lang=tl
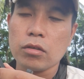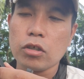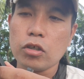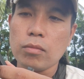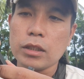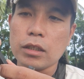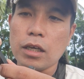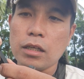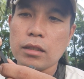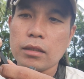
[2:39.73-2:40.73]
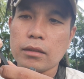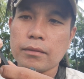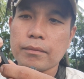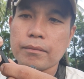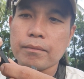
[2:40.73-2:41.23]
Hoy, lubat ka.
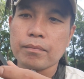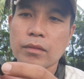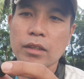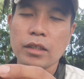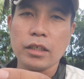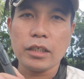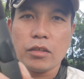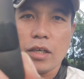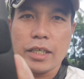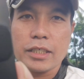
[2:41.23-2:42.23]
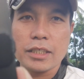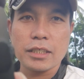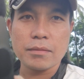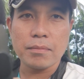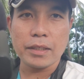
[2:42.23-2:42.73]
Ito
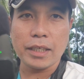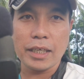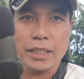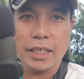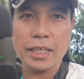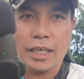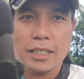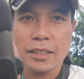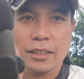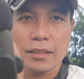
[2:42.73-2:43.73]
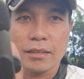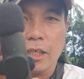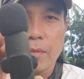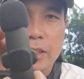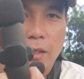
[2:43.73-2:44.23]
guys, pag na ganyan na, ah,
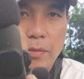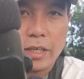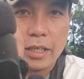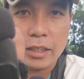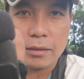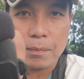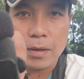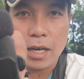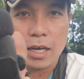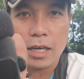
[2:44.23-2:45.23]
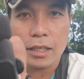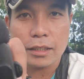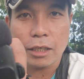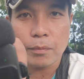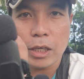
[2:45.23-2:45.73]
ibig sabihin kapag
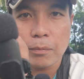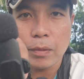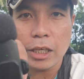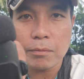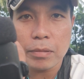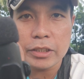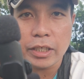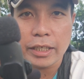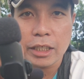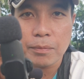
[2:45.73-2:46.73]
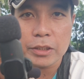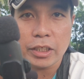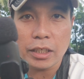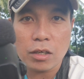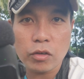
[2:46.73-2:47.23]
nag-blink-blink pa siya, hindi pa
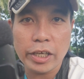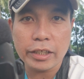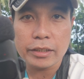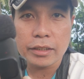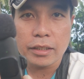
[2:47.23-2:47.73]
siya nakakonect.